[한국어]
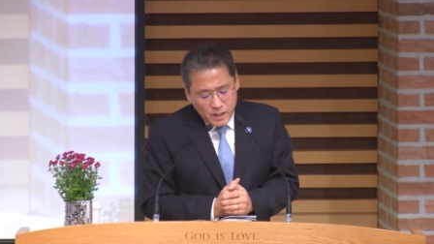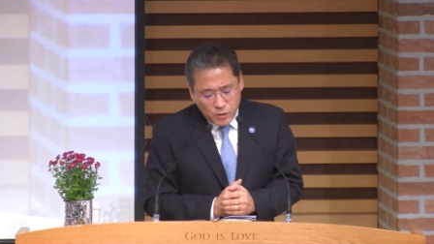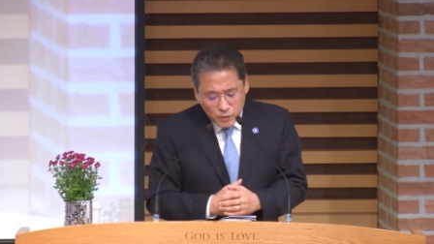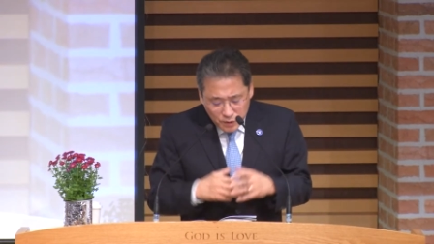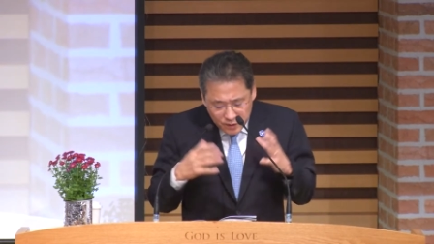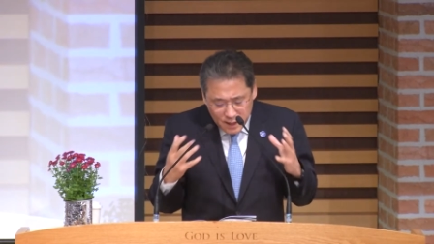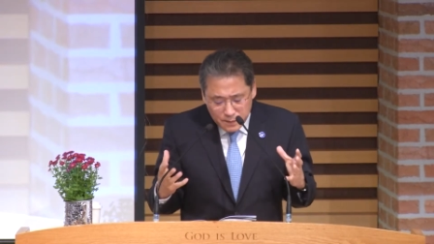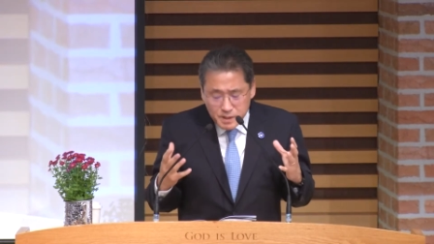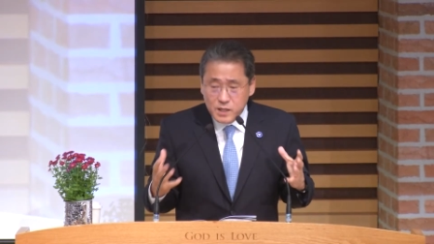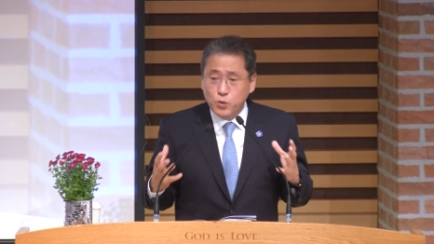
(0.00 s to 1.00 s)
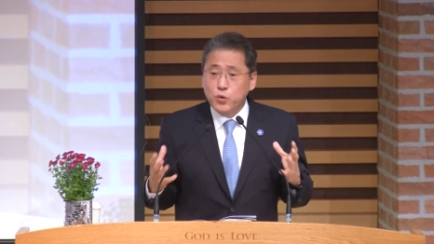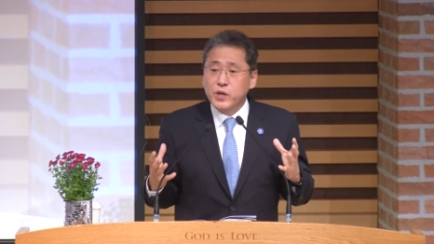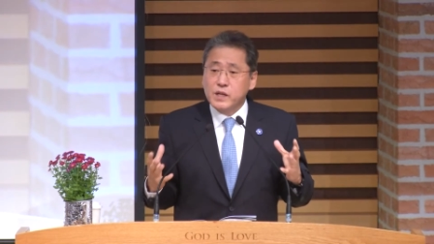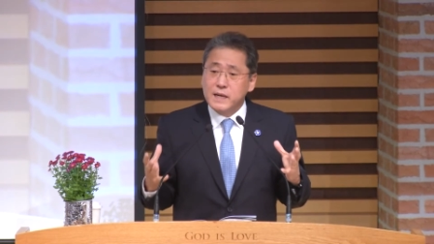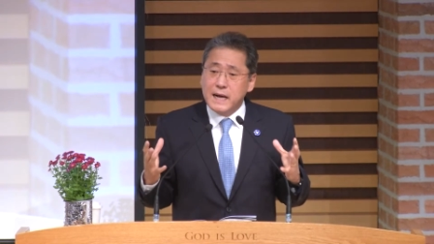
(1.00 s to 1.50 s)
어떻게 하면 이
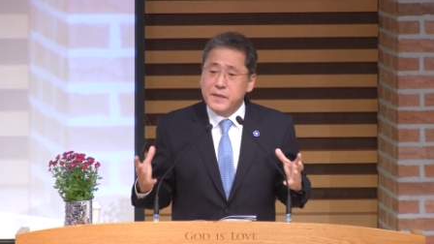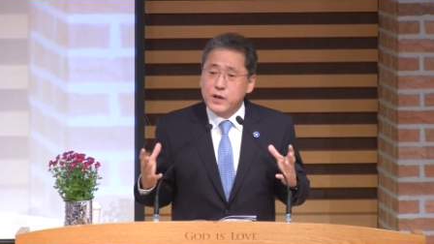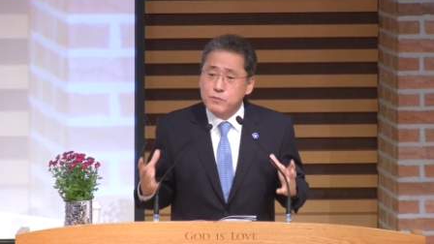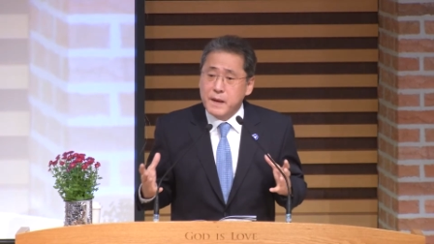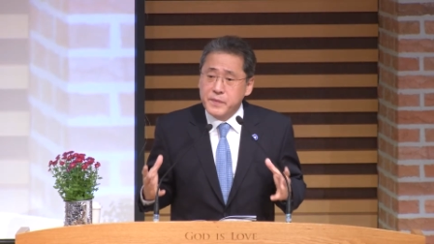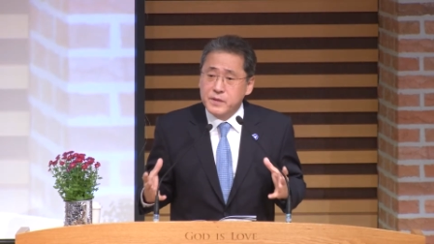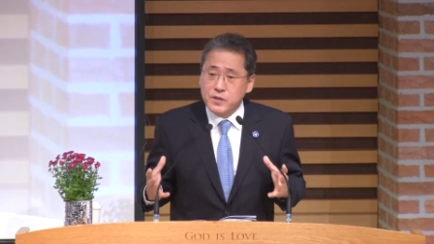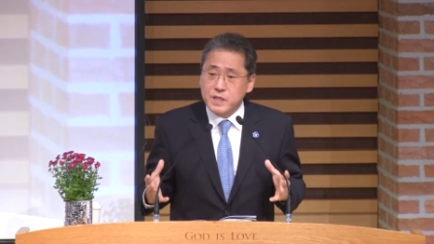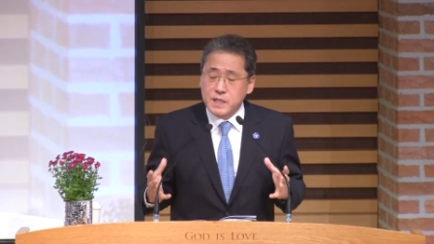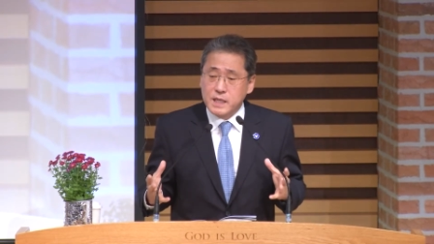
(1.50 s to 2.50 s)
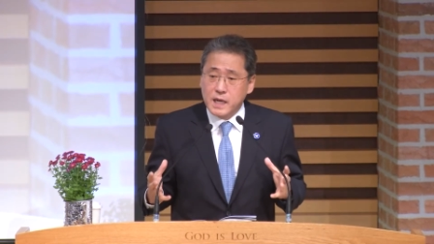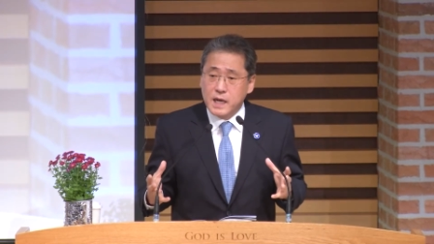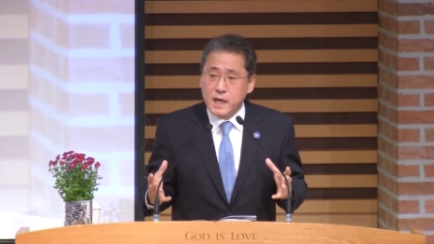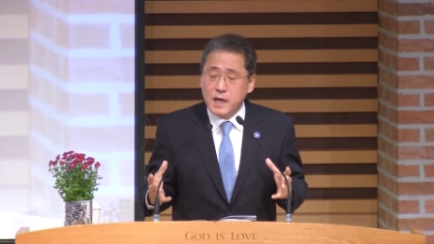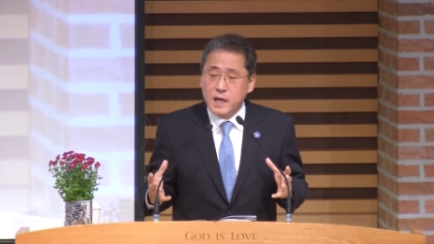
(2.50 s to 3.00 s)
독일을 하나로 만들
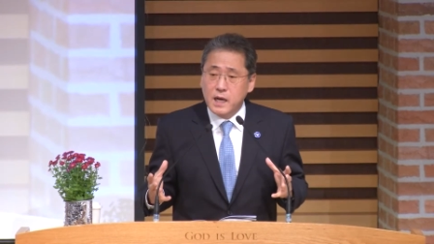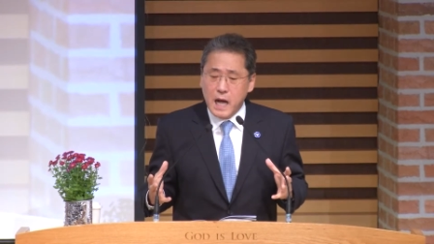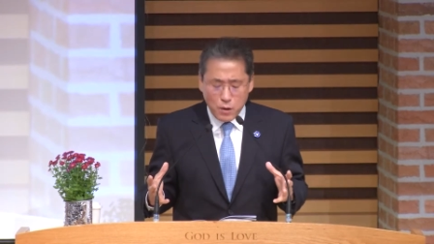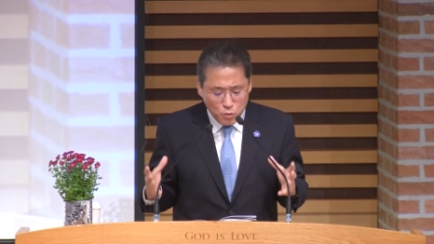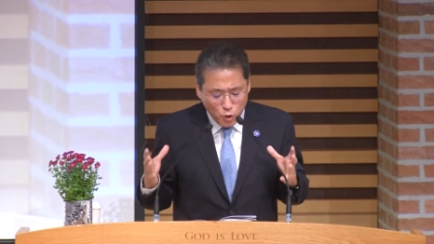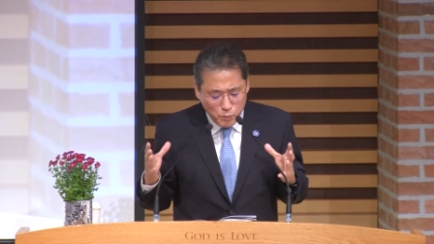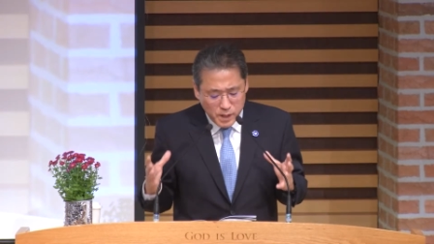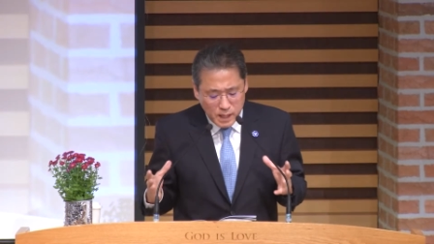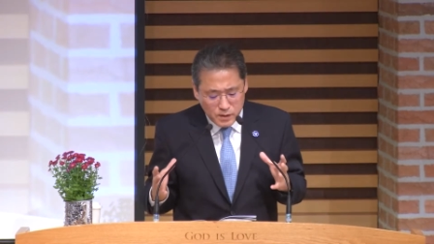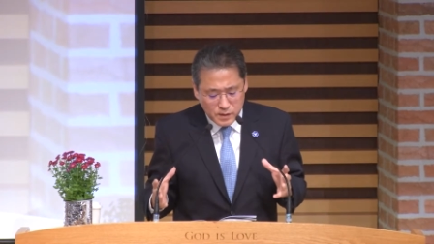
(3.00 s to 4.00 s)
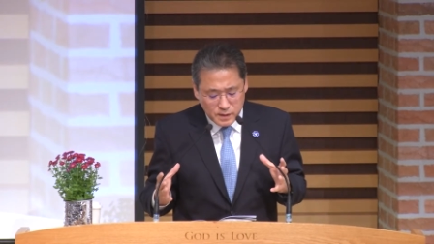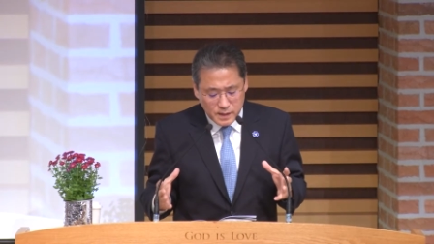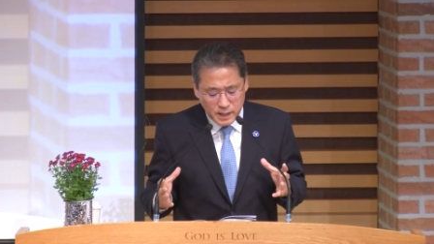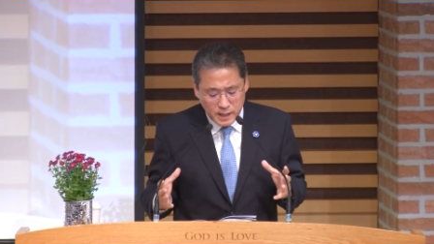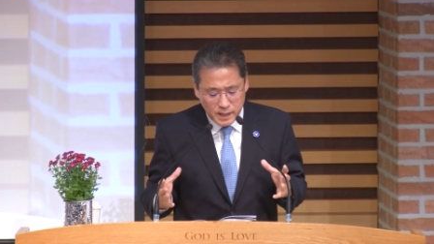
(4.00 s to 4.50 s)
것인가 하고 고민하던
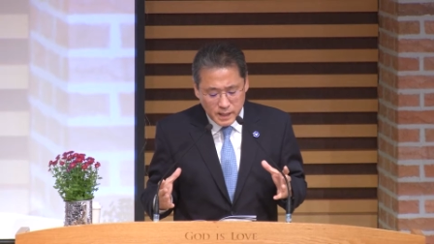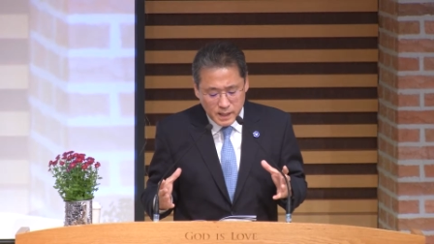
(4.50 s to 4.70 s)
끝에